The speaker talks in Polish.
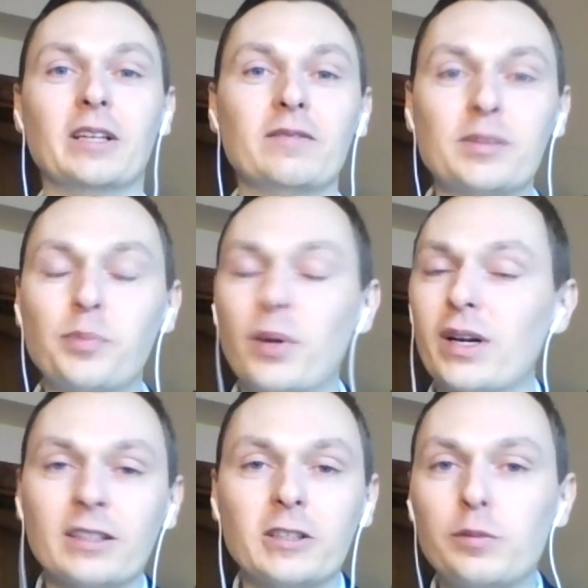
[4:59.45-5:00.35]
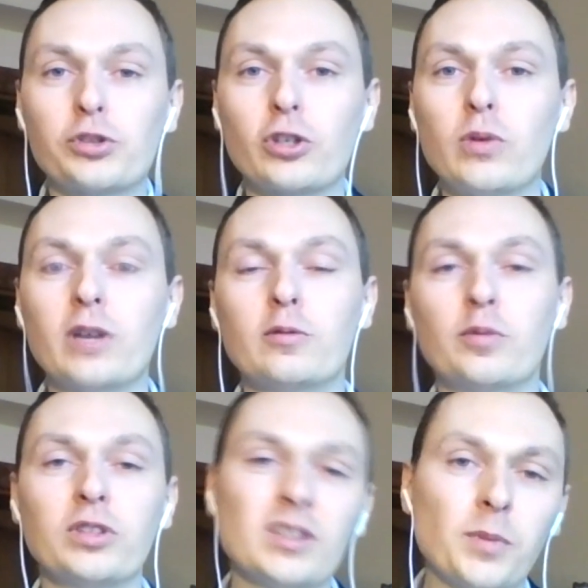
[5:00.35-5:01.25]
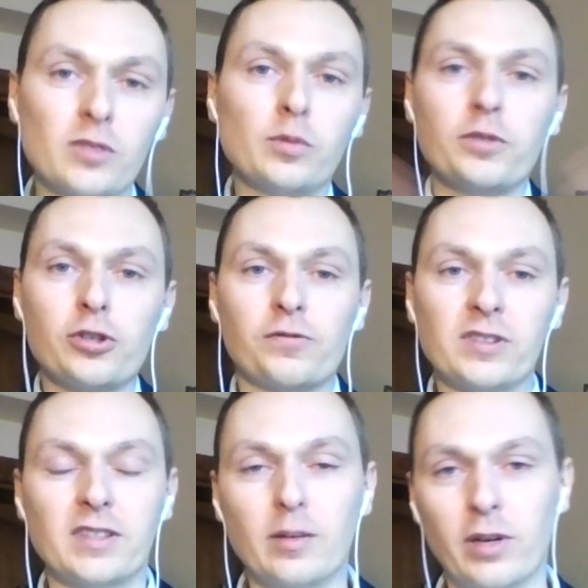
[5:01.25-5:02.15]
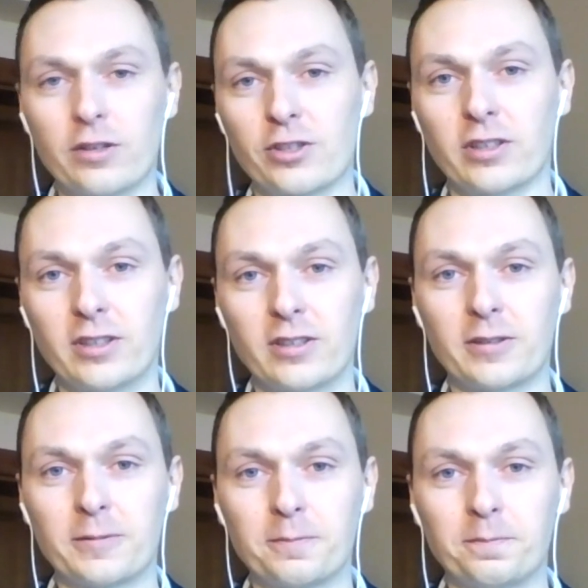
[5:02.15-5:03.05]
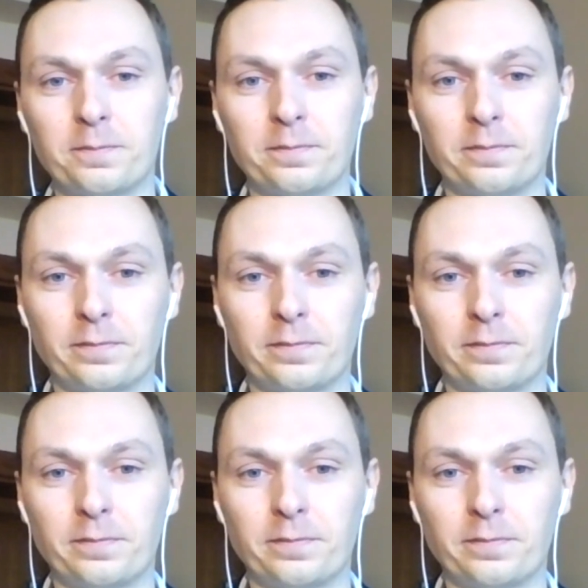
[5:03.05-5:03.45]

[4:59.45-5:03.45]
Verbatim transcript: Więc parę takich przykładów, bo nie sposób mówić o wszystkich branżach. Okej, okay,